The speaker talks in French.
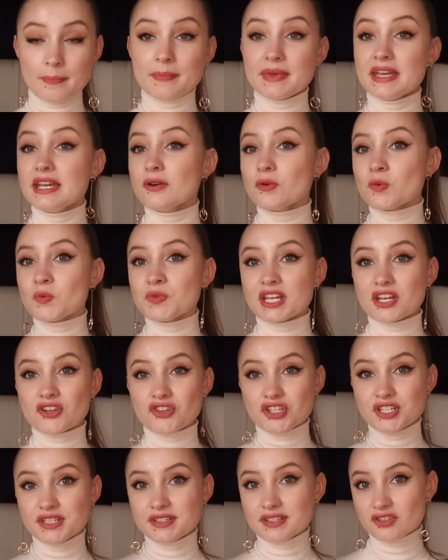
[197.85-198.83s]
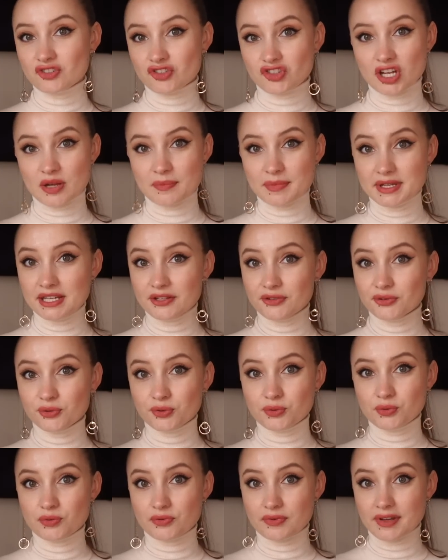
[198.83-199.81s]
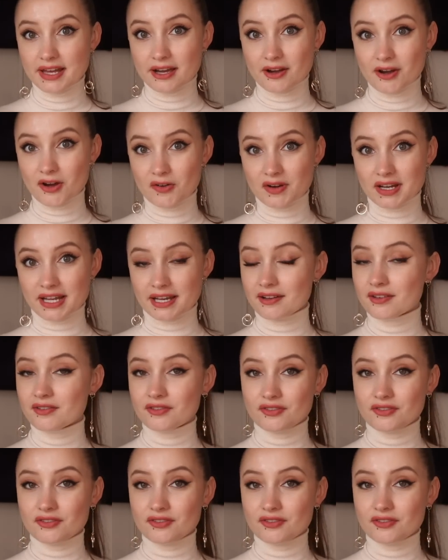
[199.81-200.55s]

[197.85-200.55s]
mais on n'agite jamais nos couverts en l'air.